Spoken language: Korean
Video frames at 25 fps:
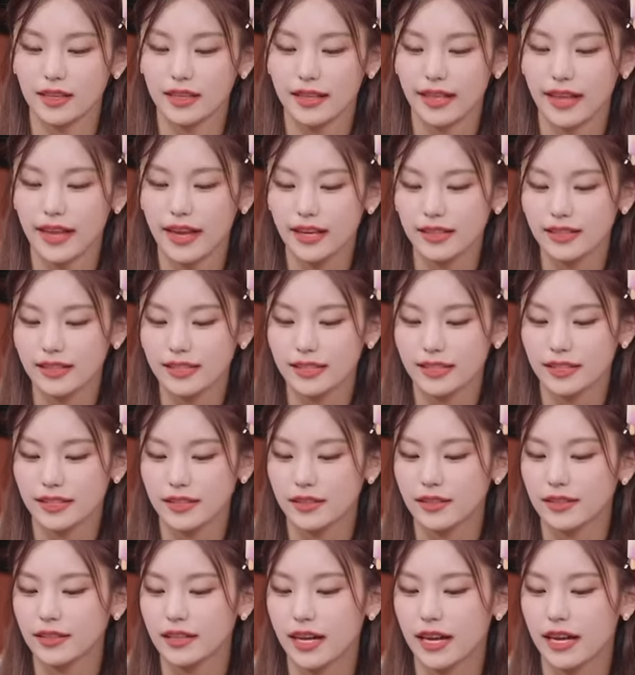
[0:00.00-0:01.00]
대학
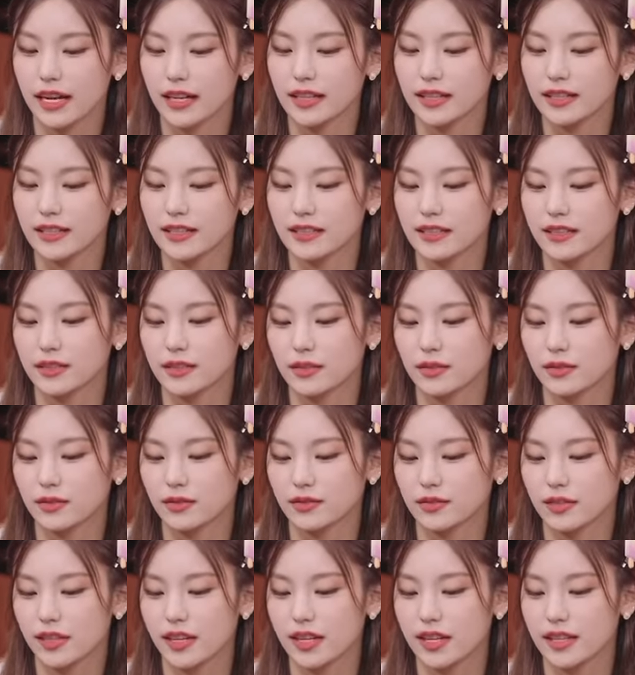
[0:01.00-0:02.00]
시절 강의를
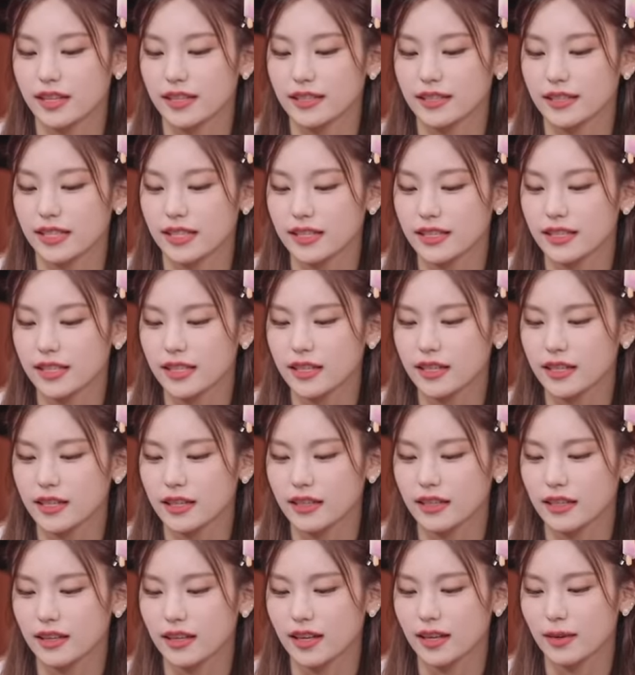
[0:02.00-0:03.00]
듣던 중에
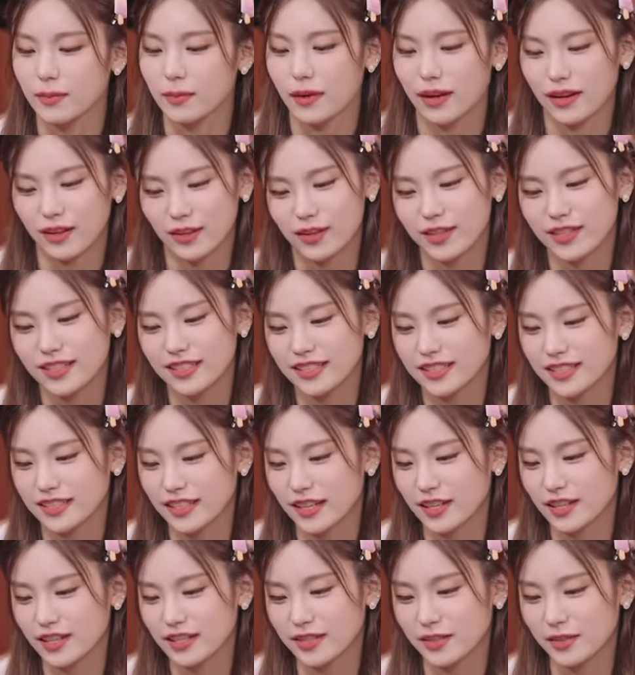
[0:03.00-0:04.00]
재채기라다가 방귀를
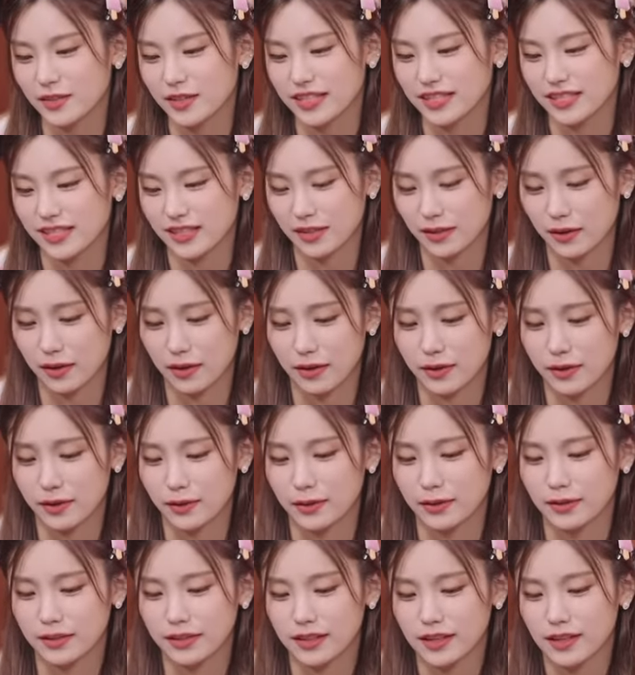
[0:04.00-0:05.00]
크게 낀 적이 어머.
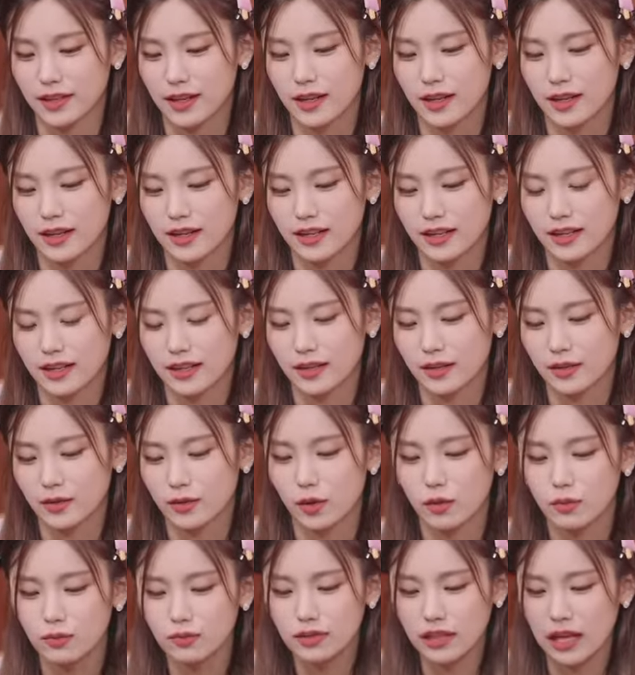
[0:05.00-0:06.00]
있어요. 그럴 수 있어.
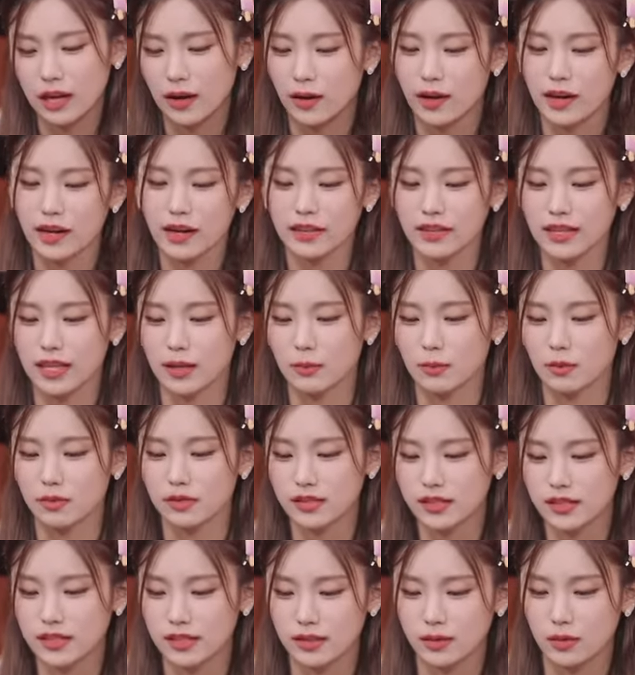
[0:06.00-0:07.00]
너무 당황한
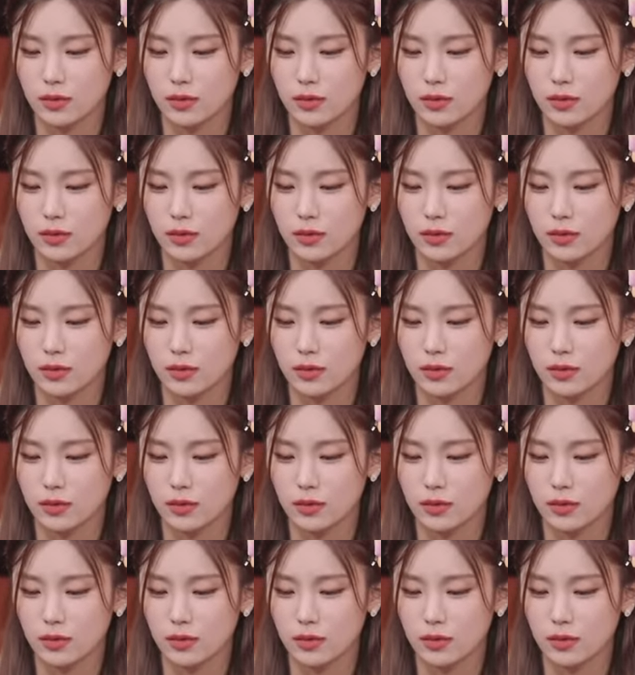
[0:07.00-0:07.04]
나머지